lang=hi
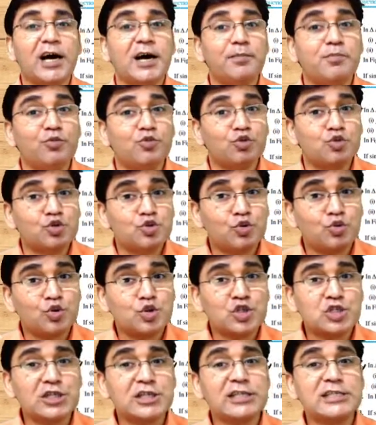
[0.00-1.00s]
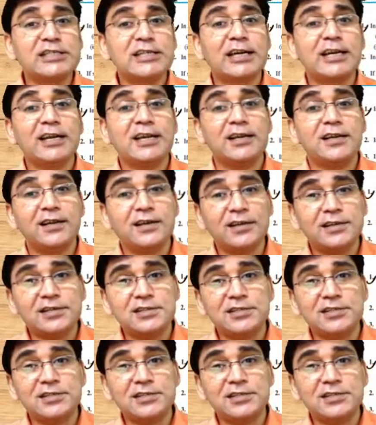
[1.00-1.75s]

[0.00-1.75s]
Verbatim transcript: आप उस क्वेश्चन से रिलेटेड